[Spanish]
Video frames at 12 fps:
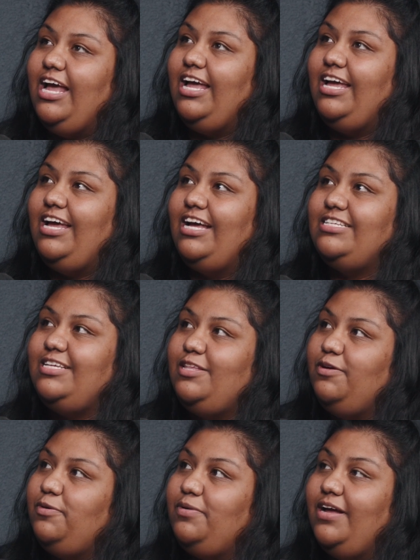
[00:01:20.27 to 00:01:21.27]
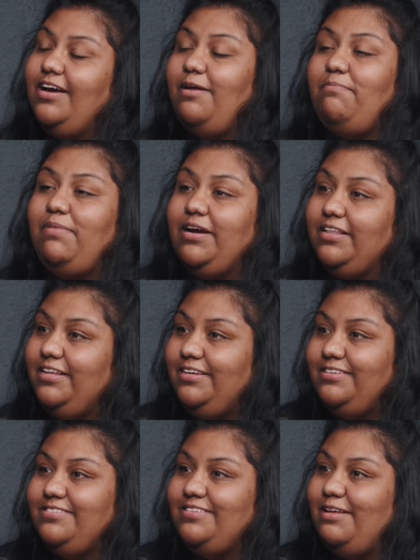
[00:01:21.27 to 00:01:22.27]
eh, ha sido una gran
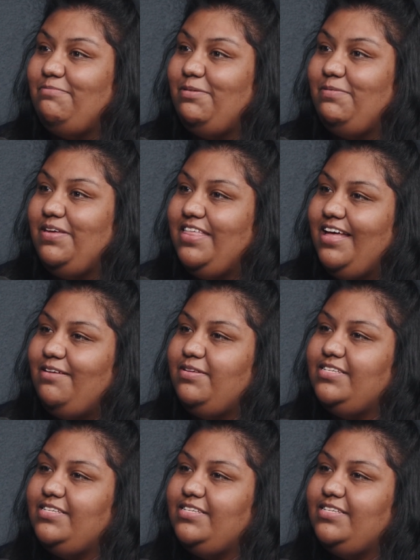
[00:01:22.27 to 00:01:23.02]
parte en mi vida.